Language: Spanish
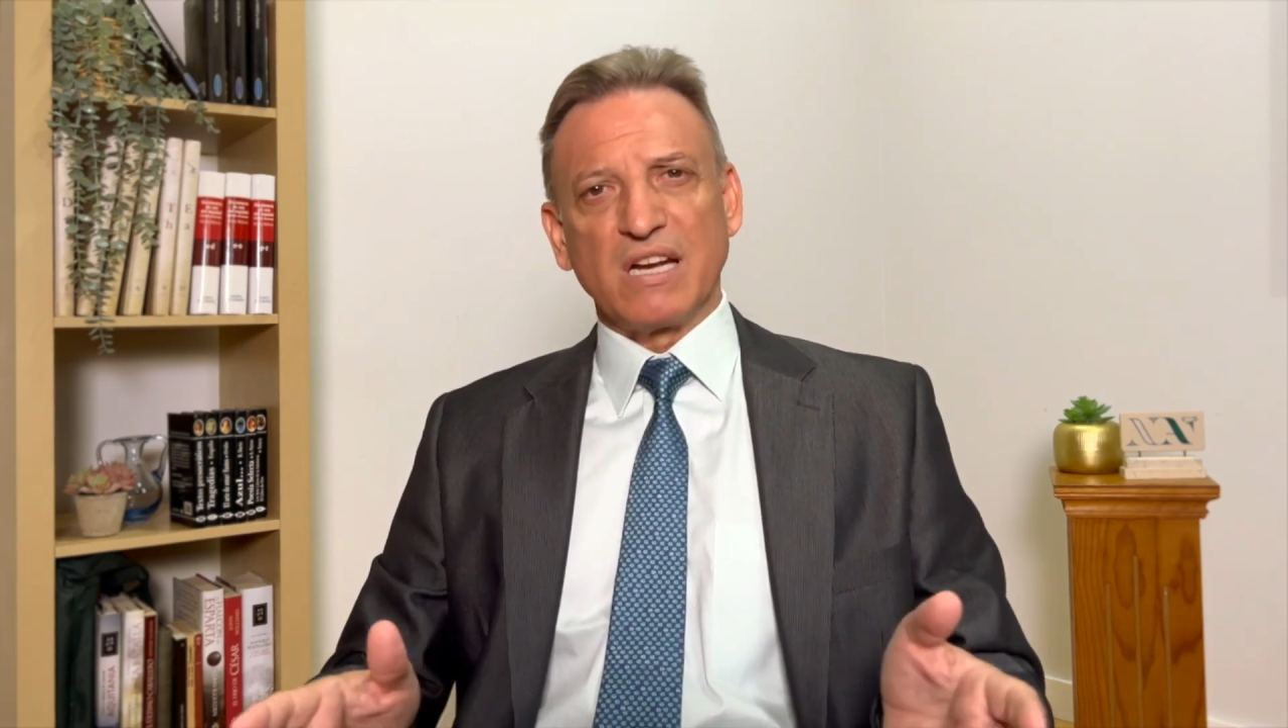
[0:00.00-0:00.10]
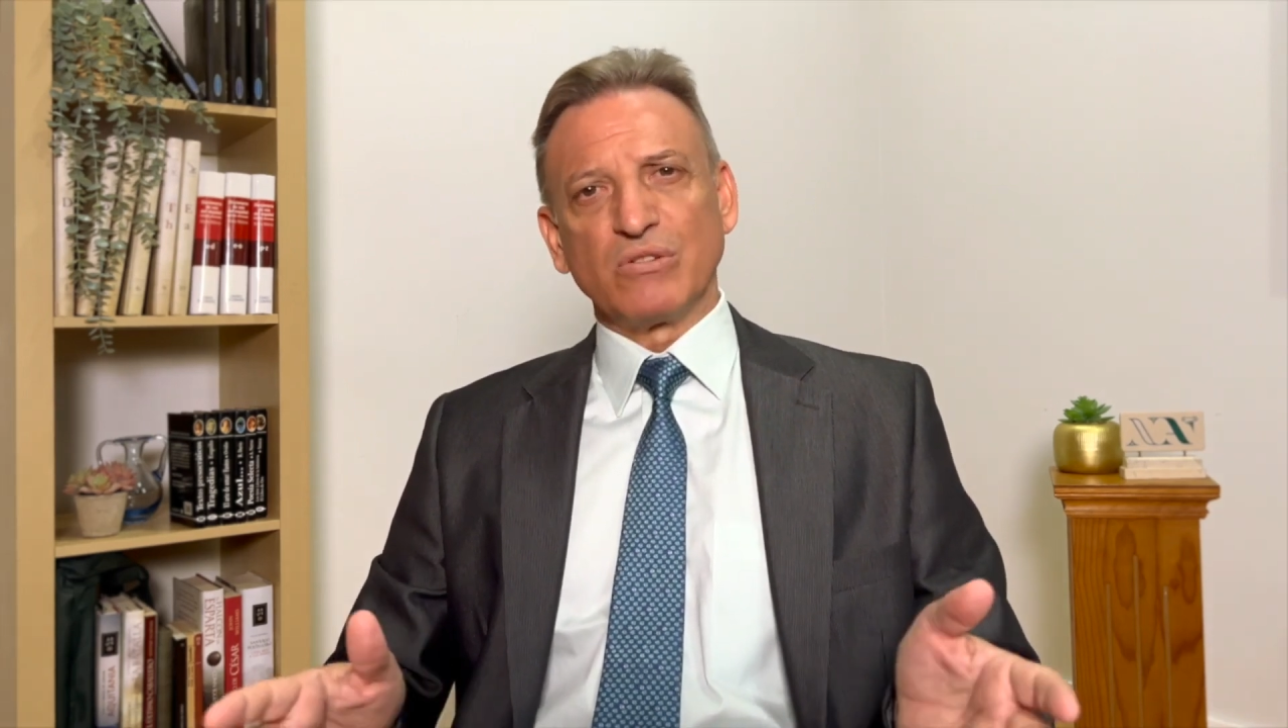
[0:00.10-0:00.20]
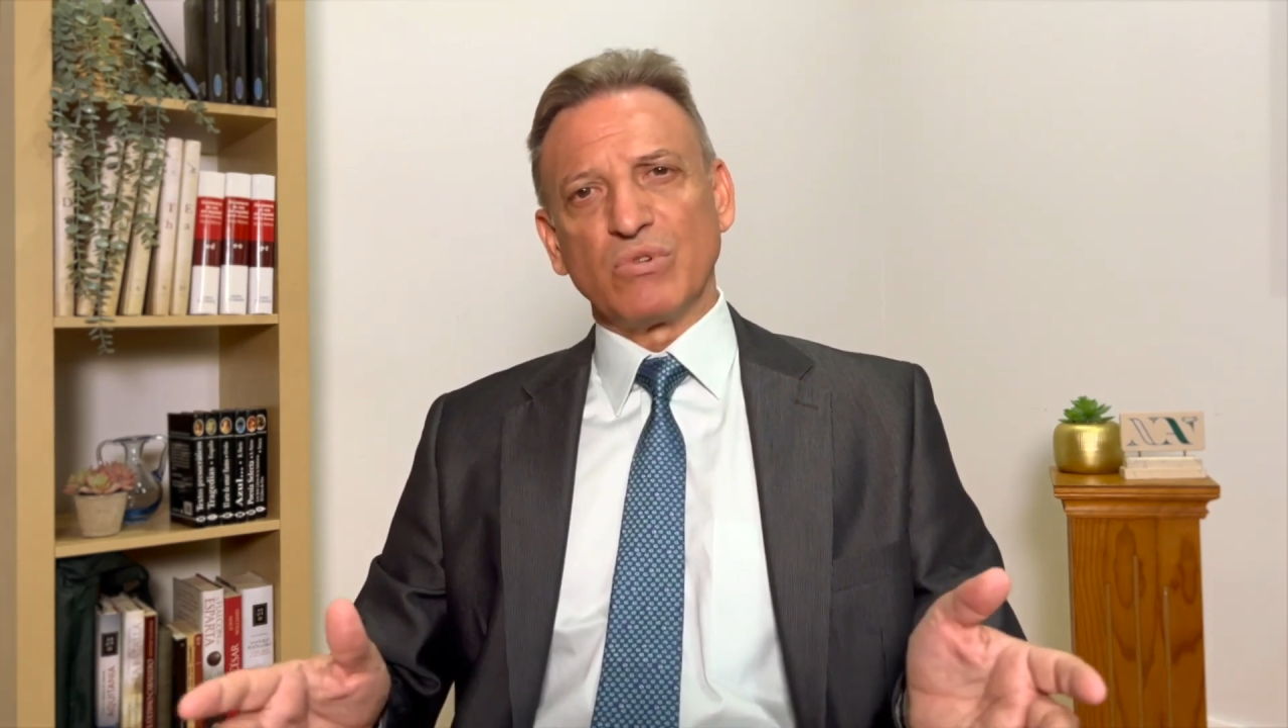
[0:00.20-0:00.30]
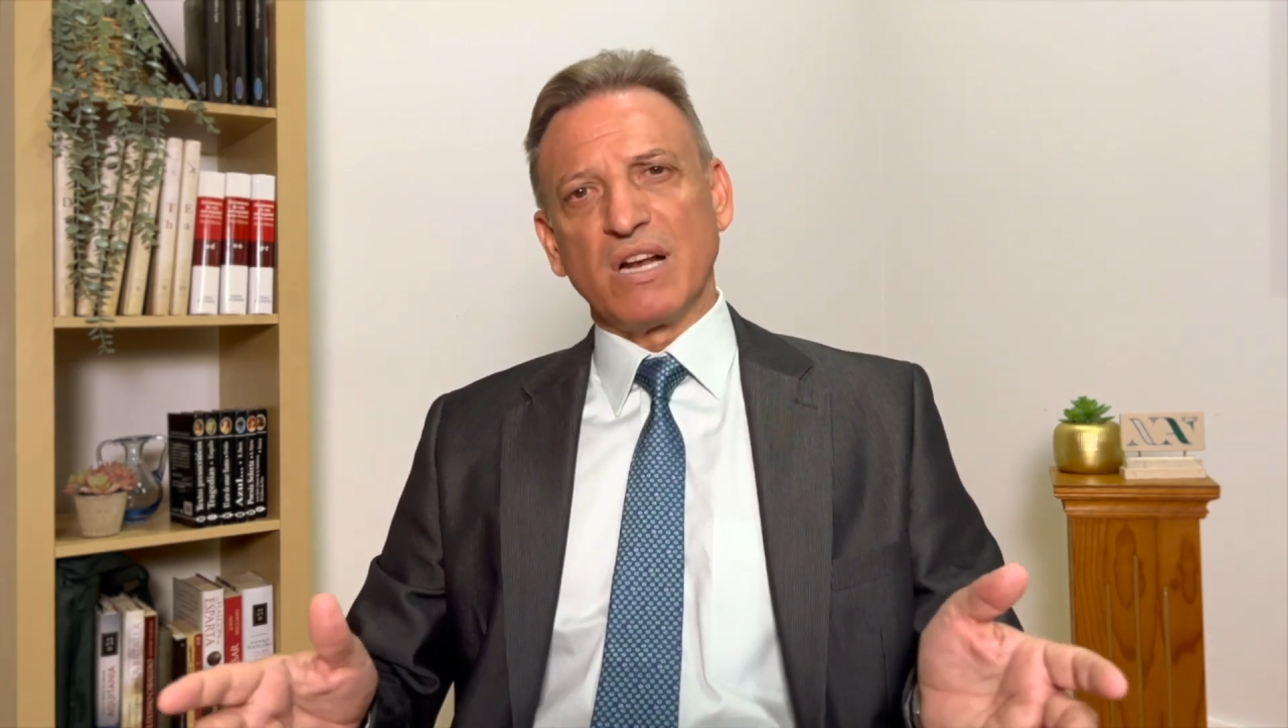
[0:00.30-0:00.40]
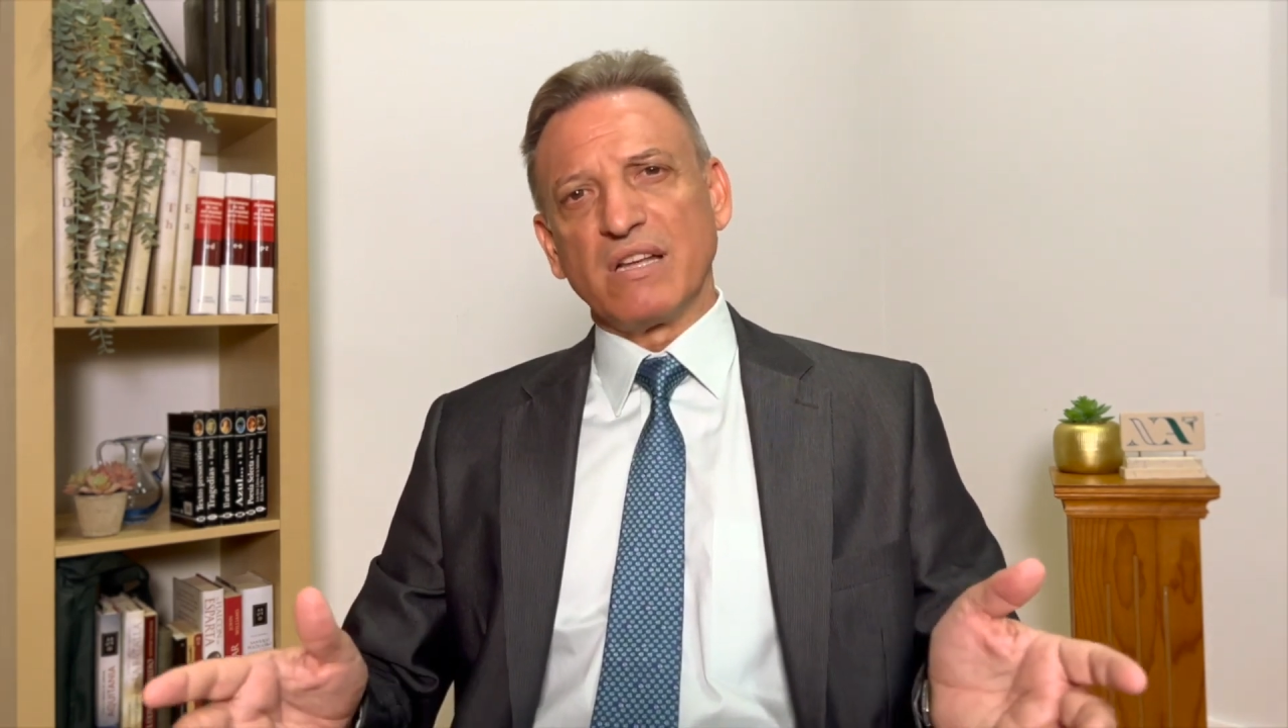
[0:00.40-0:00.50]

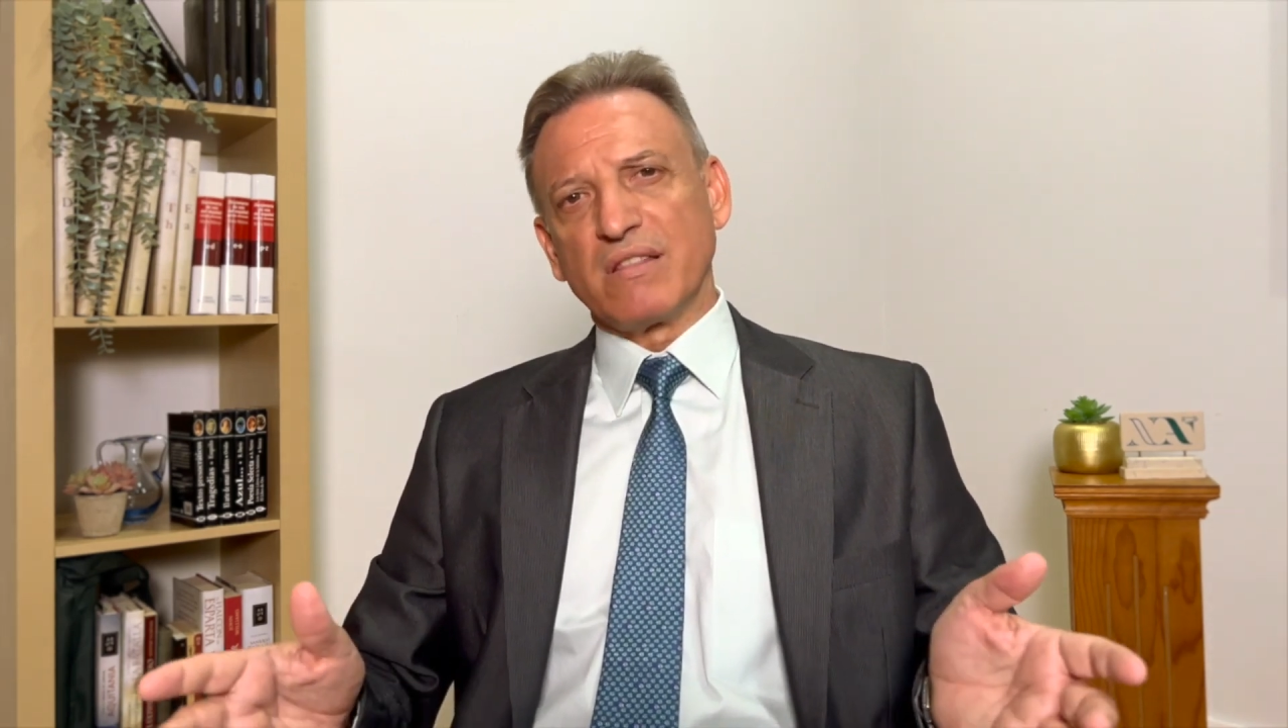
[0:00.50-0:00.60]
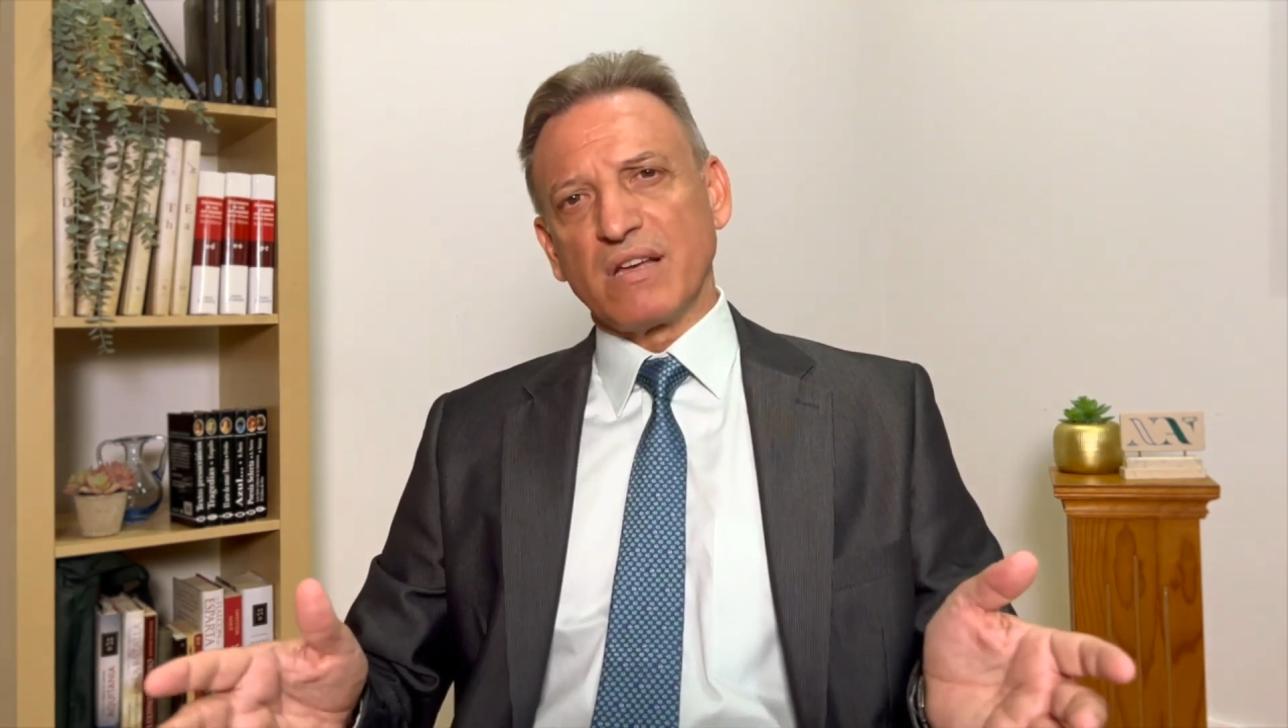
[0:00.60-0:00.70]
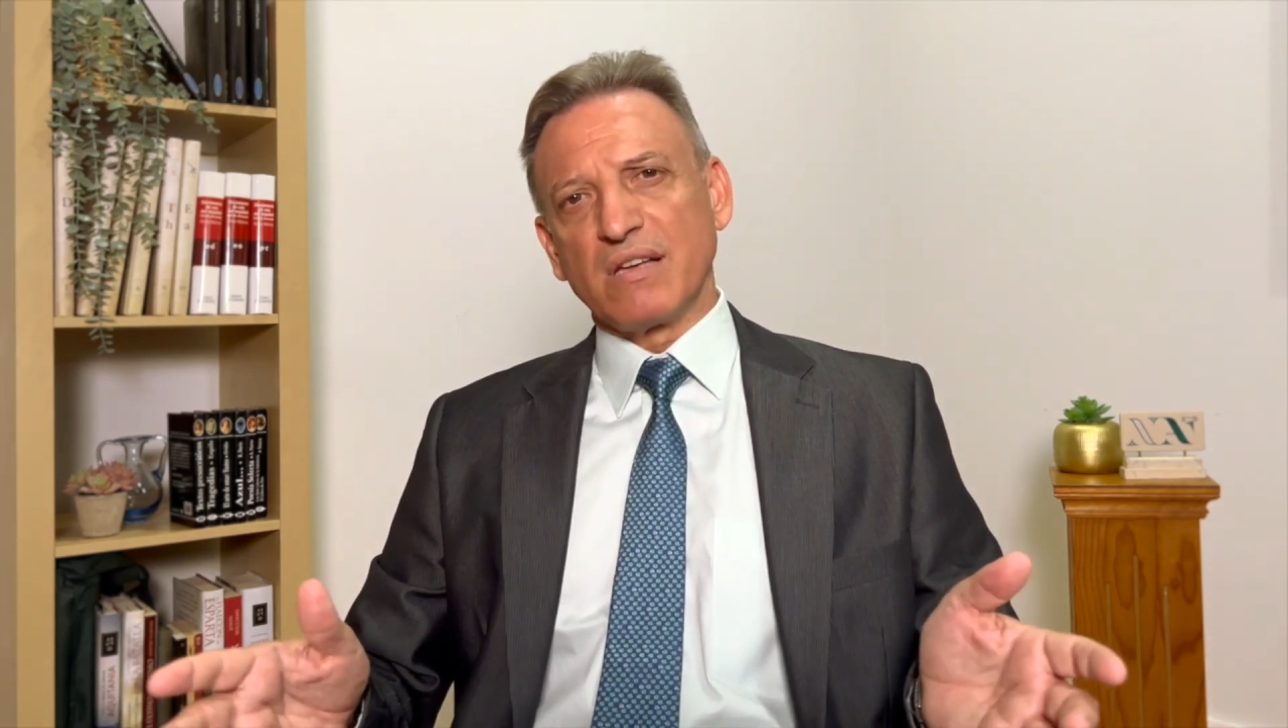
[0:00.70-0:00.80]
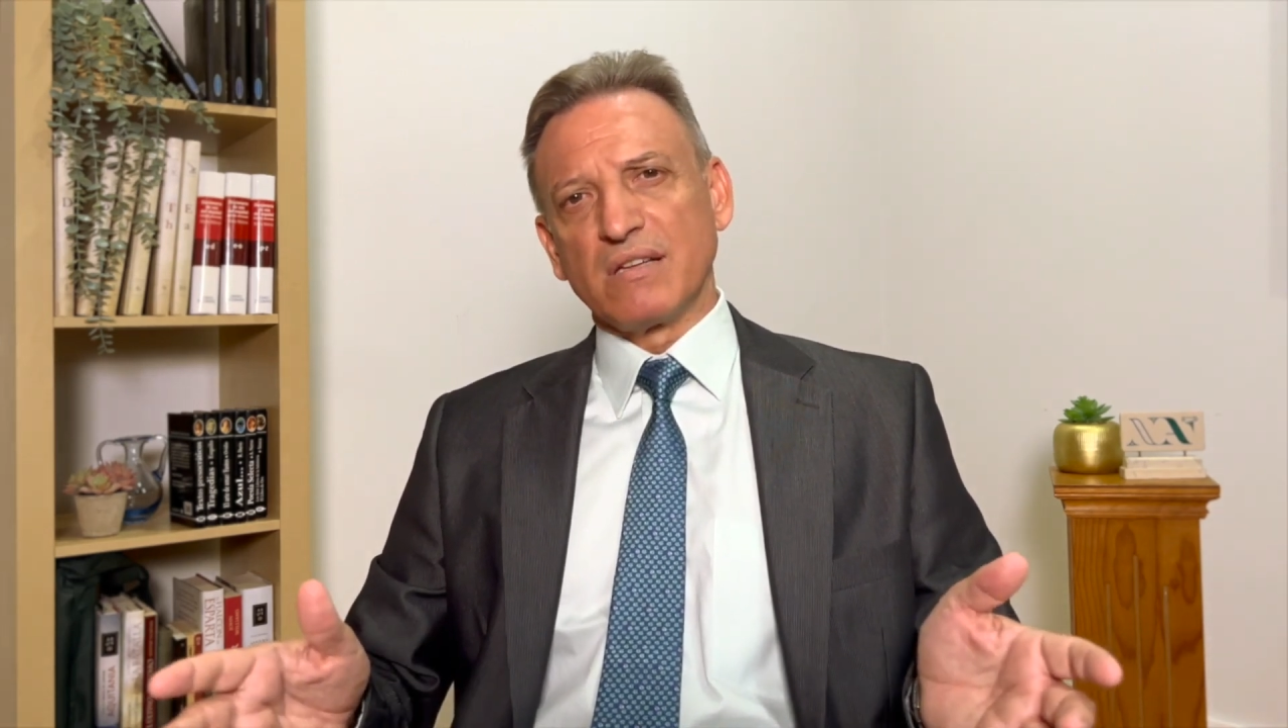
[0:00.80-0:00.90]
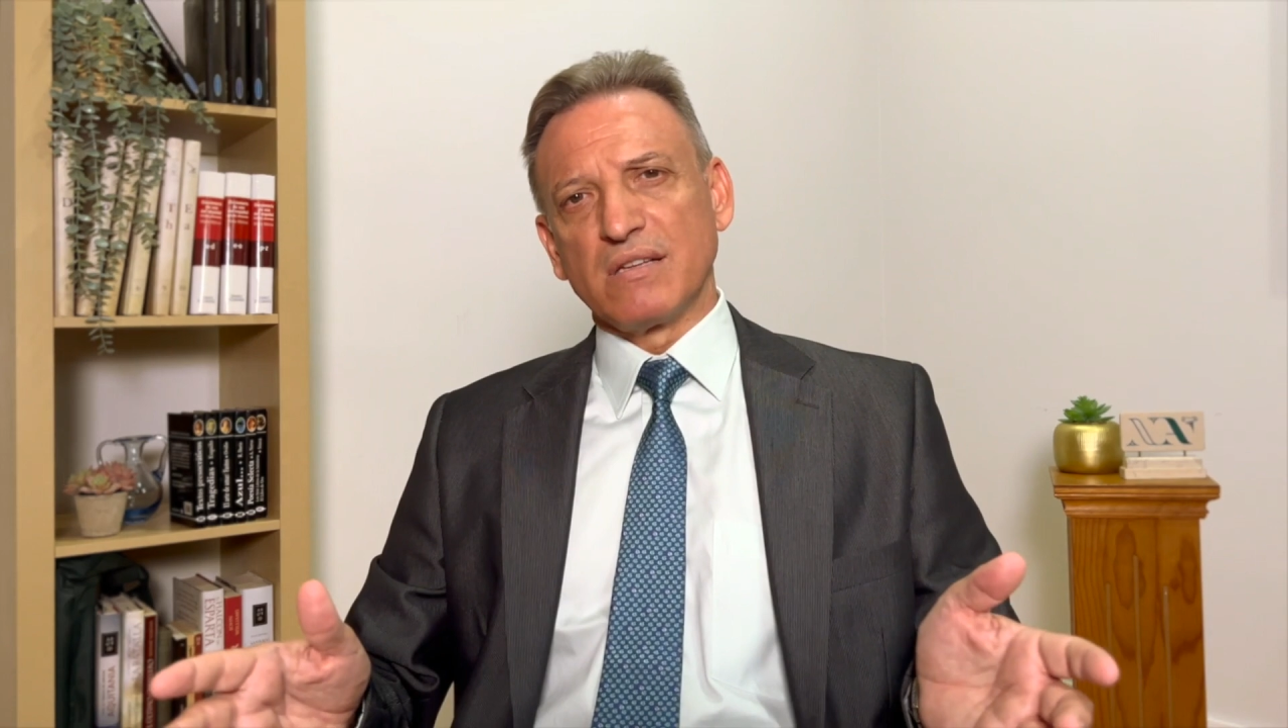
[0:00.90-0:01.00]

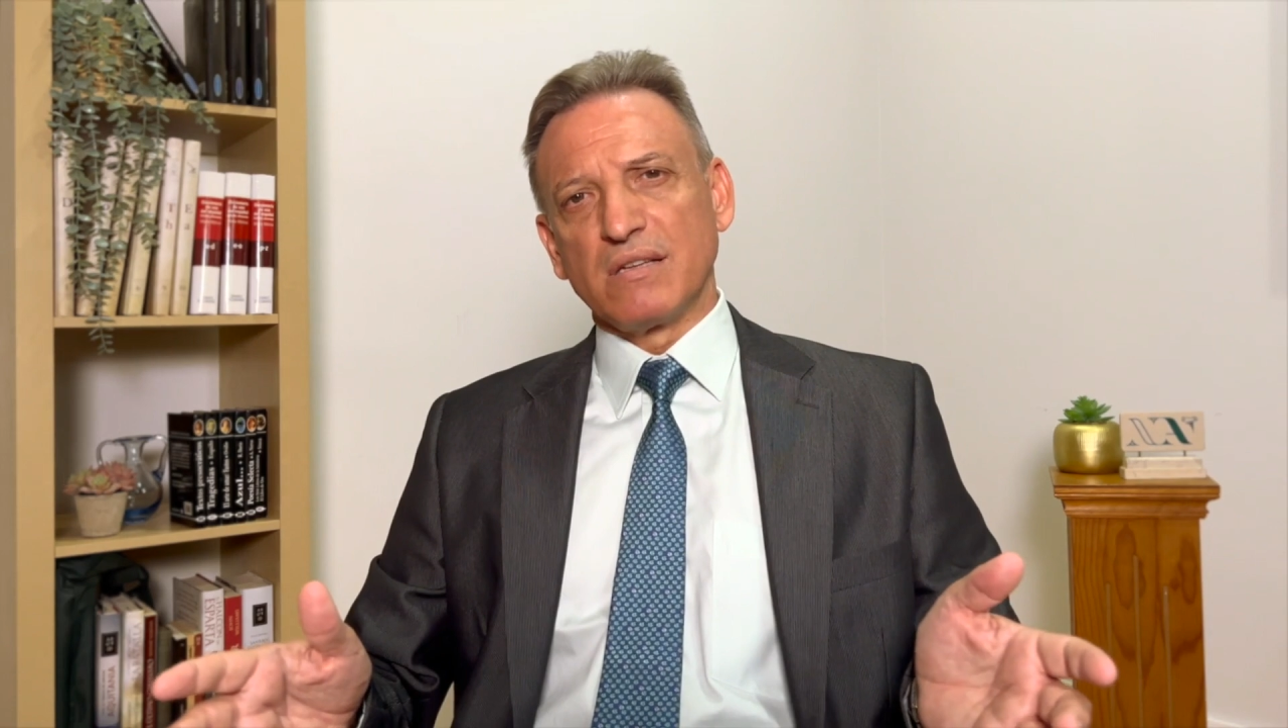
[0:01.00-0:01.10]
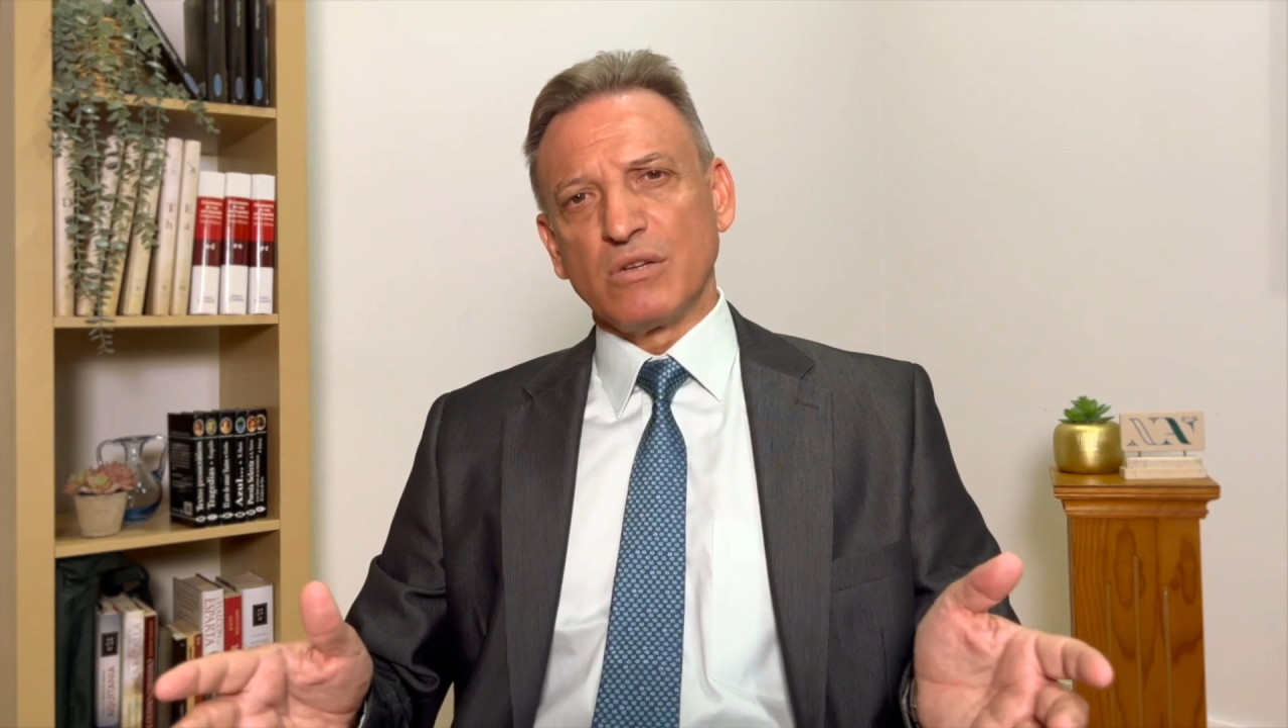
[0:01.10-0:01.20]
naturaleza,